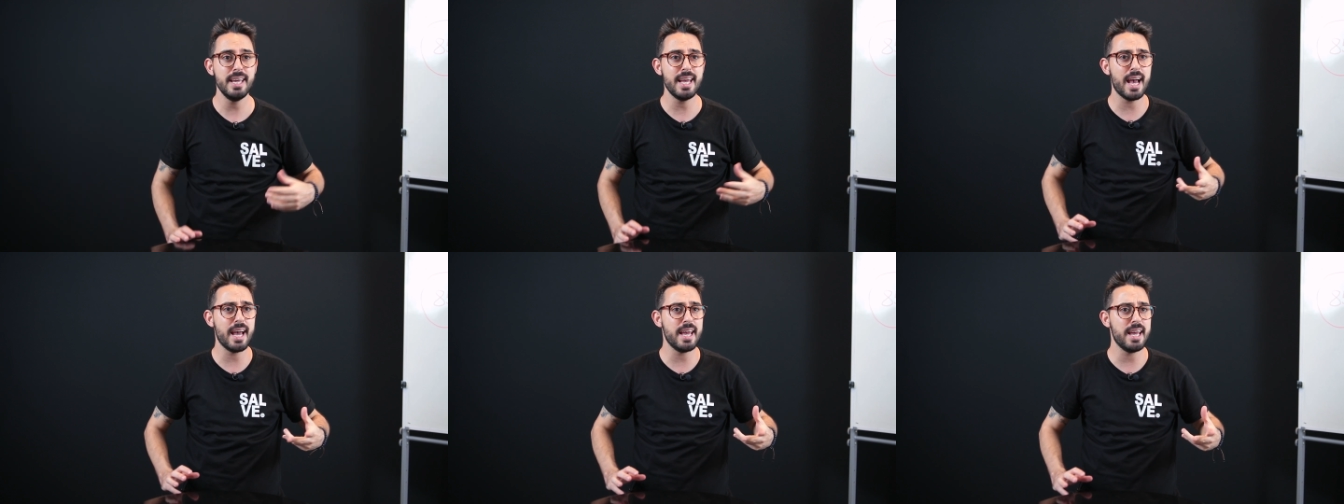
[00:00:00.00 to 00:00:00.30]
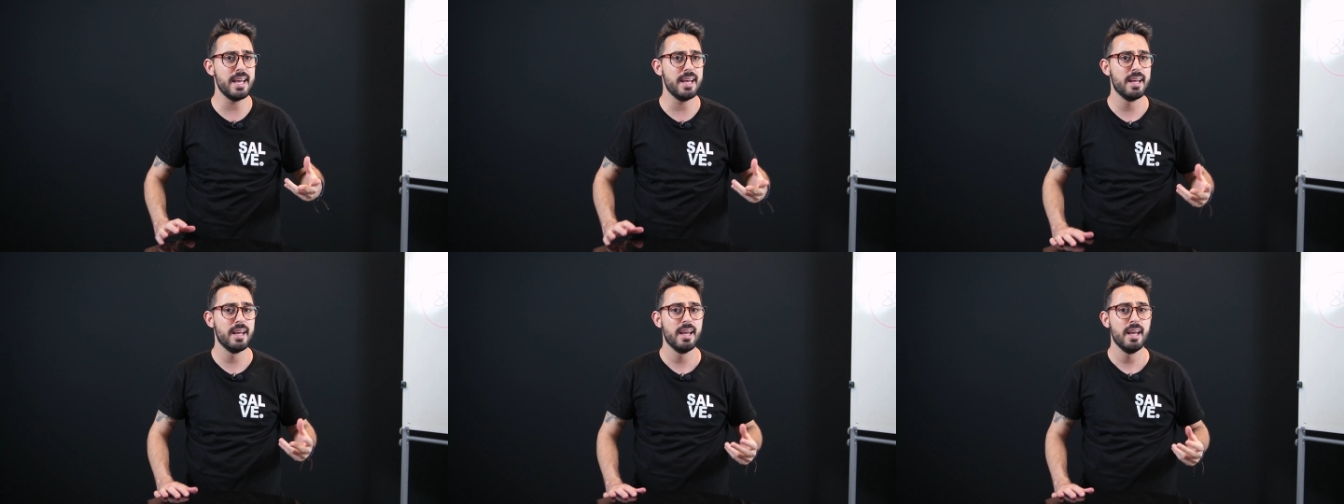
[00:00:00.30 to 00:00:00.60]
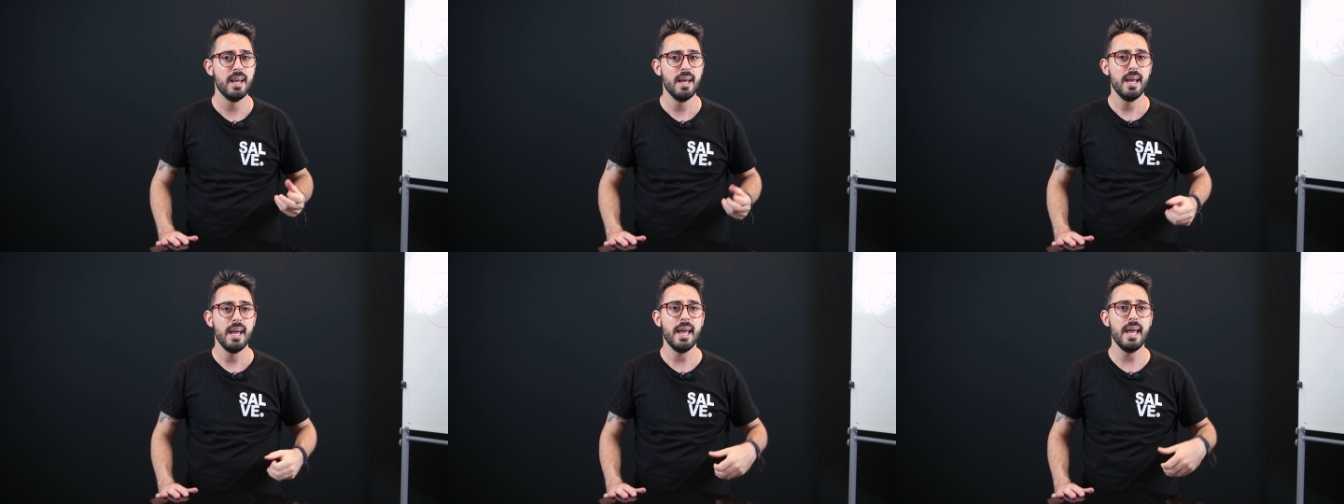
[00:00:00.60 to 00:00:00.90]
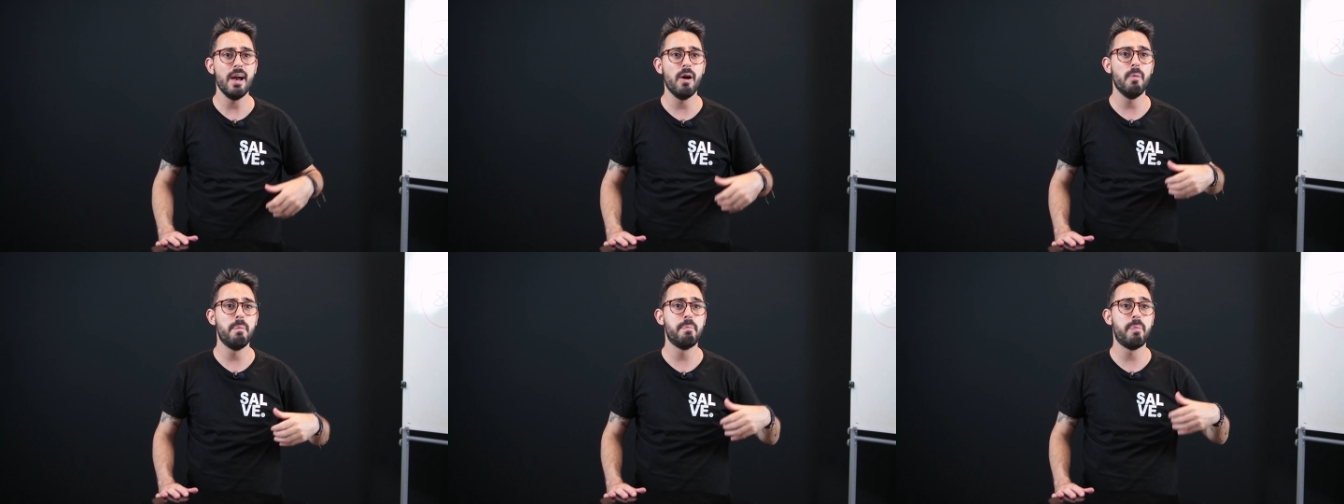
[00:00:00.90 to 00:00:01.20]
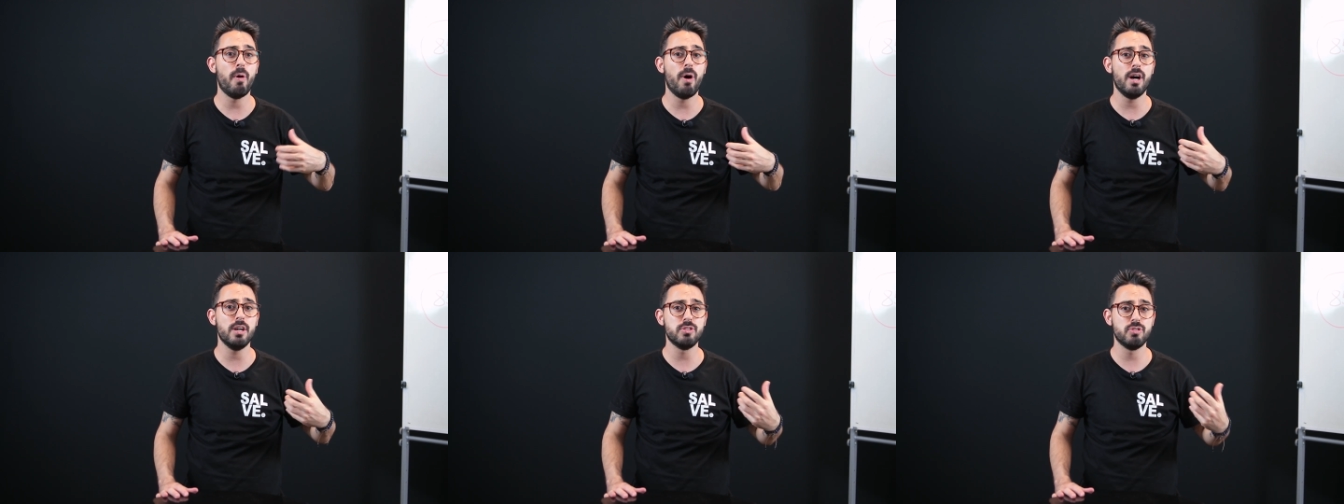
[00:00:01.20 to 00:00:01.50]
E aí, eu
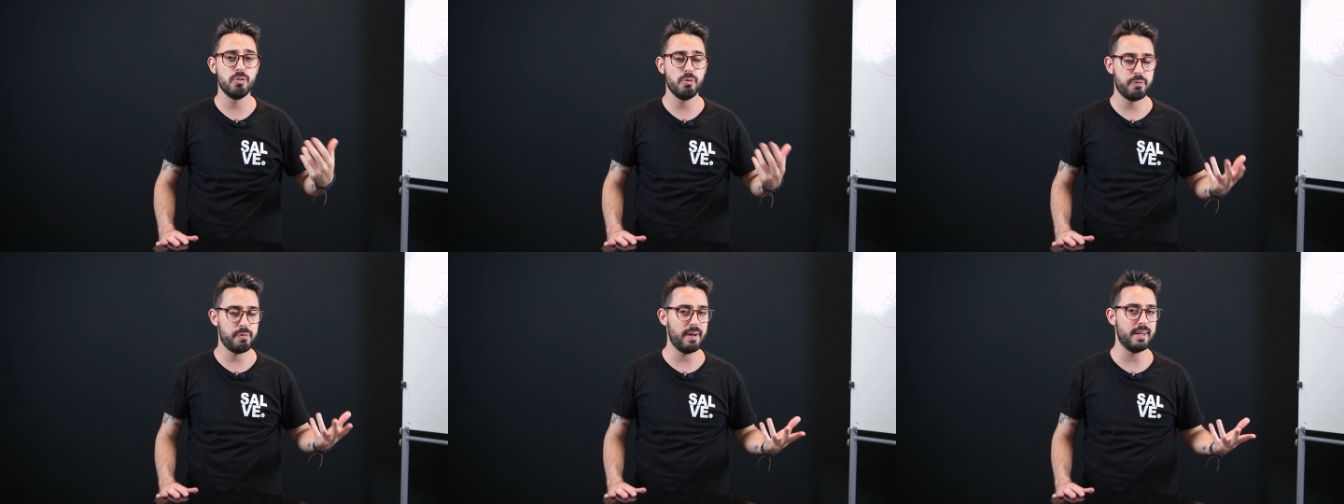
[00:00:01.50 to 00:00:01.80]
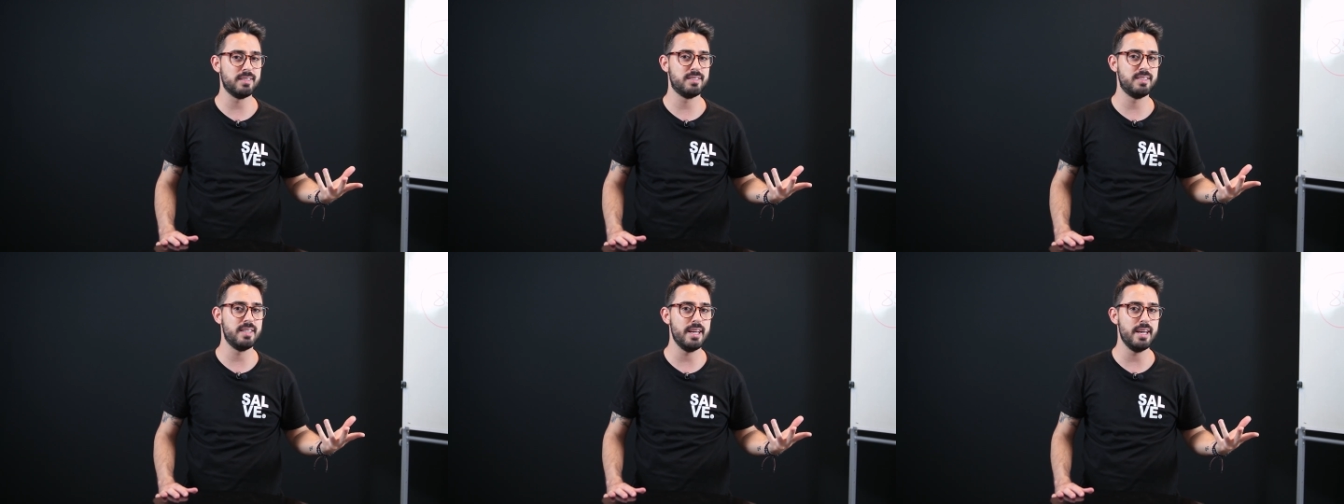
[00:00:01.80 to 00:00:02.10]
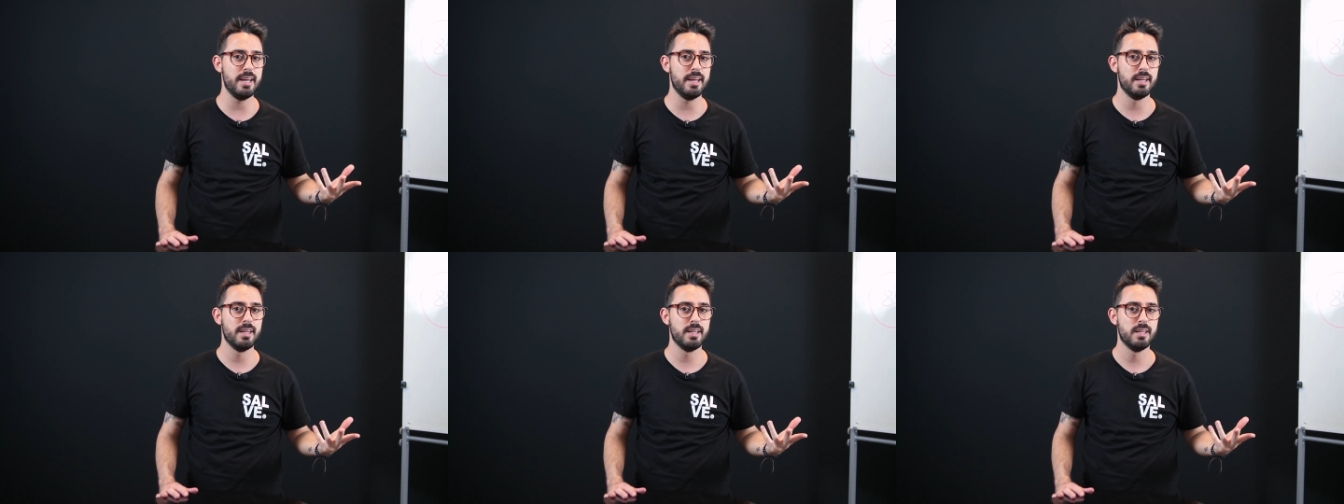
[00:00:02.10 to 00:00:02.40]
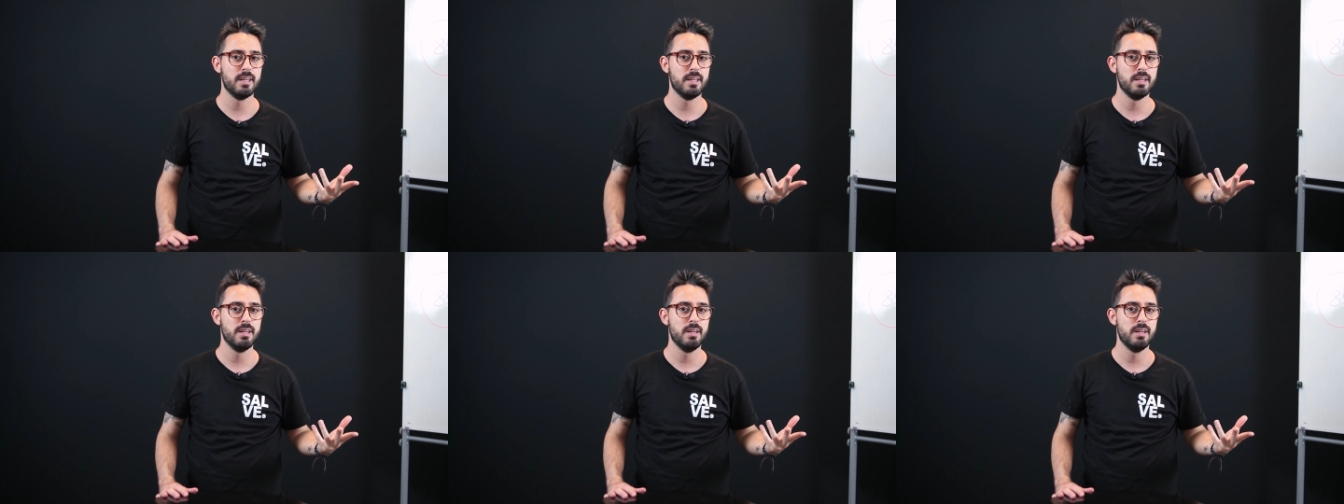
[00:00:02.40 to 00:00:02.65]
posso fazer